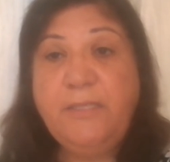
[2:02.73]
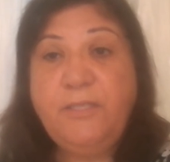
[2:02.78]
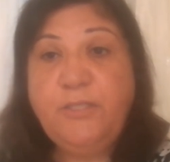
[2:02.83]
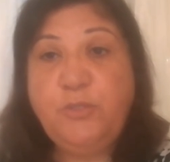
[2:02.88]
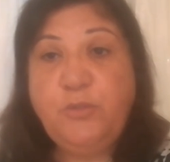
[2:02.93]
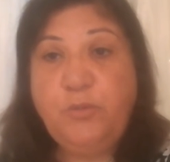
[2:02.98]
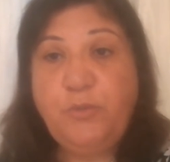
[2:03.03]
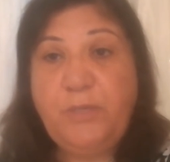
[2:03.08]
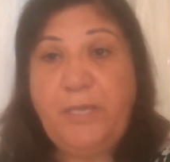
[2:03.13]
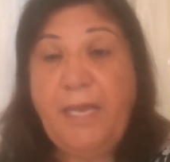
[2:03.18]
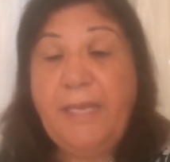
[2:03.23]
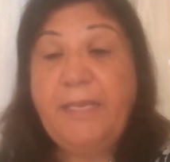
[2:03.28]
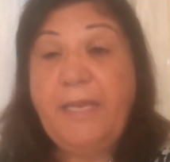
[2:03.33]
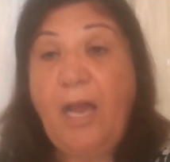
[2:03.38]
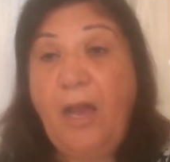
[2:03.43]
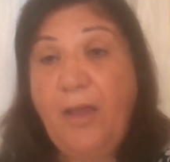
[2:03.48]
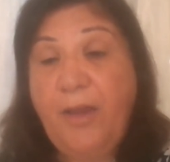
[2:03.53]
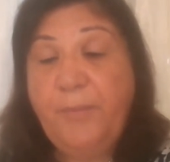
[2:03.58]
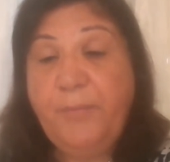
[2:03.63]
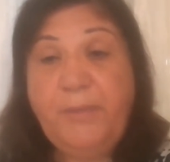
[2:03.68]
السكري
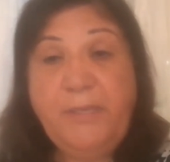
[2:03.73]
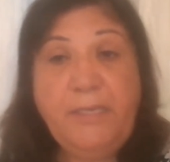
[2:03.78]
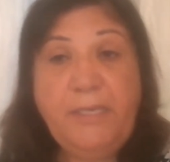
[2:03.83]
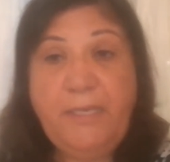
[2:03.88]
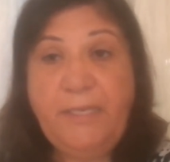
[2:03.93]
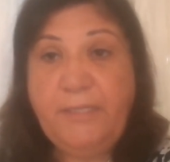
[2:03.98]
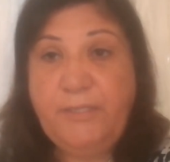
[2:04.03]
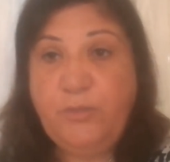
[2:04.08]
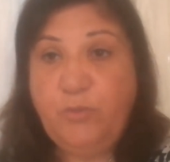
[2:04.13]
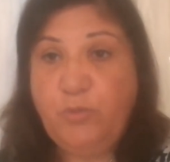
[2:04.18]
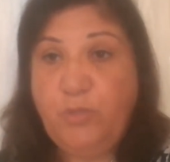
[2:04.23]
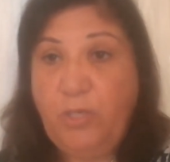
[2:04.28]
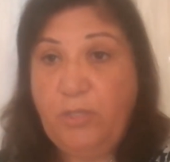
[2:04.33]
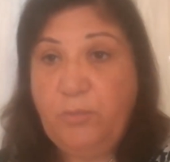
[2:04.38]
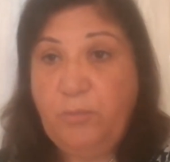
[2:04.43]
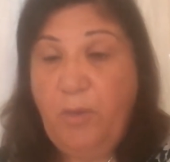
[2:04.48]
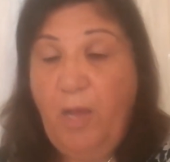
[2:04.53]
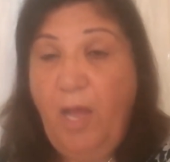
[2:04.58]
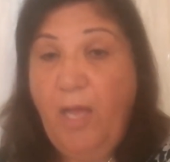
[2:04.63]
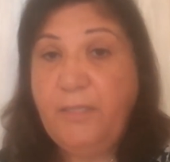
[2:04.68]
عربي انجليزي
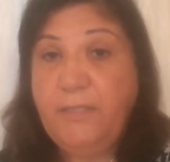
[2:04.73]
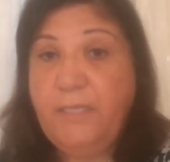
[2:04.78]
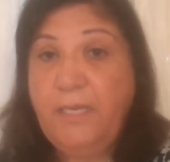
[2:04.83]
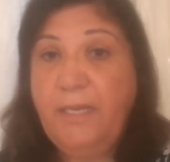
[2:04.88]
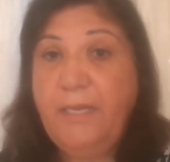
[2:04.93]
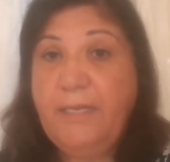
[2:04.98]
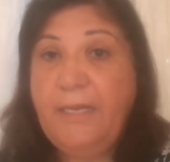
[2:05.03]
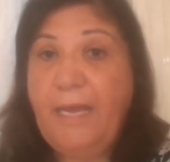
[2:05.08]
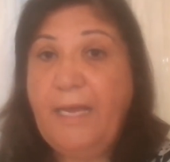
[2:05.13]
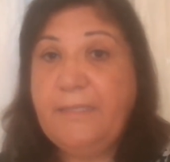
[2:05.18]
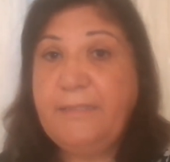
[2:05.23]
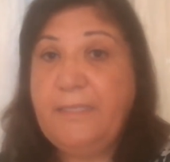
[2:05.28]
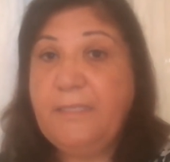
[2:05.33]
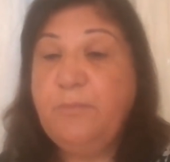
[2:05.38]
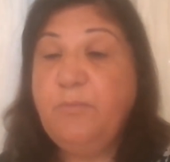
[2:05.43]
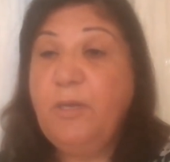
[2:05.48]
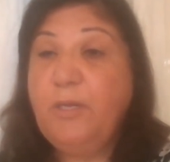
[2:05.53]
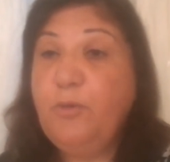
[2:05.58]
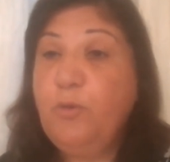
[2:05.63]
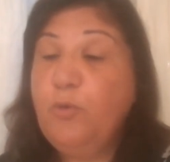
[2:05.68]
قصاد بعض
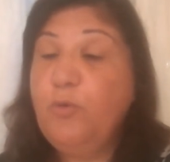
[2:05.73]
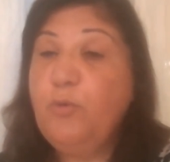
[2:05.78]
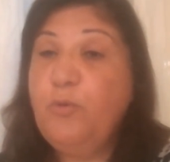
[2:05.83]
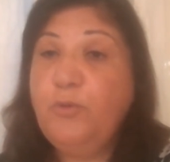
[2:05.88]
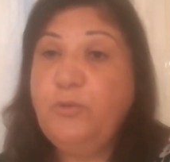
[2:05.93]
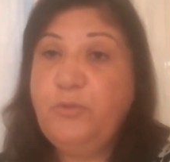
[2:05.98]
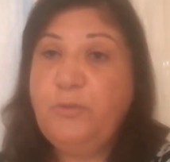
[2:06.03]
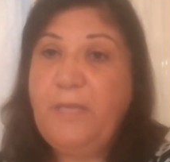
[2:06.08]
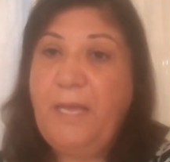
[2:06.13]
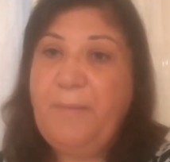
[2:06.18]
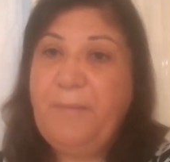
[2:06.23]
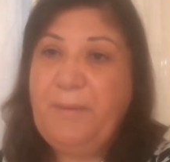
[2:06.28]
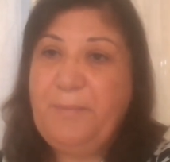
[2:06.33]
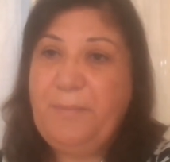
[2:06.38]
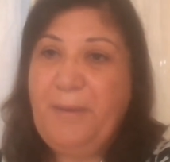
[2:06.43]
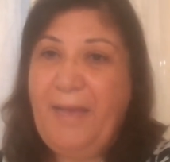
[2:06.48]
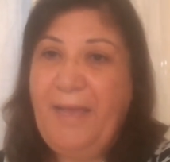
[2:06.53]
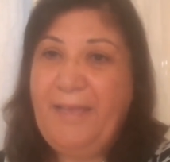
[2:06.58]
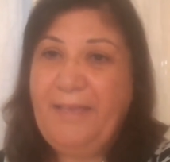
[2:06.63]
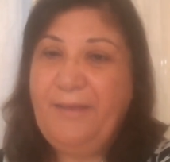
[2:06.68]
هتضمن لكم ان انتوا دايما
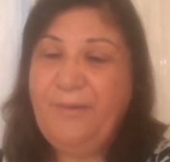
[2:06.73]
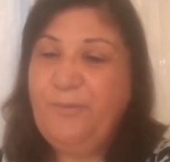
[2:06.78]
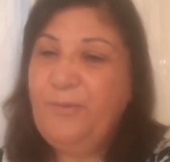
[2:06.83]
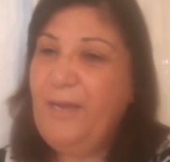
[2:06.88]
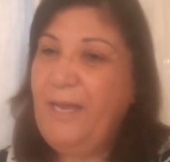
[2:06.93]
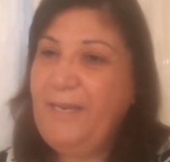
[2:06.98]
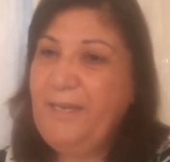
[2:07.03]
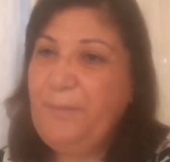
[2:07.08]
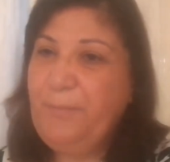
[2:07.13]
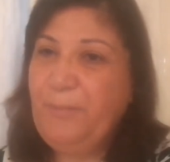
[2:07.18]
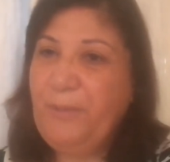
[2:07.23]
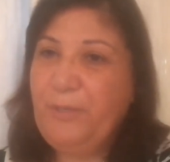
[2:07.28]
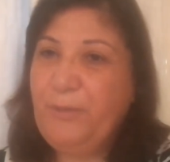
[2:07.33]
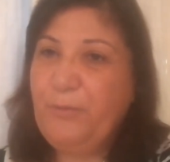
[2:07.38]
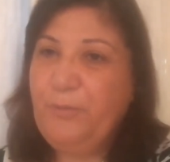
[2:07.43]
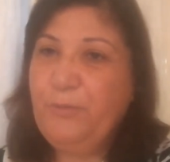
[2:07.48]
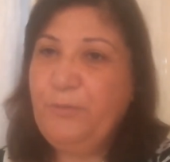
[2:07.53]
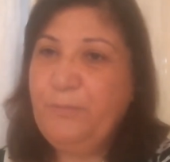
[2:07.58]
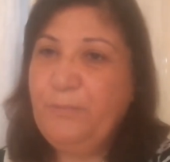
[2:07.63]
معايا واهلا بيكم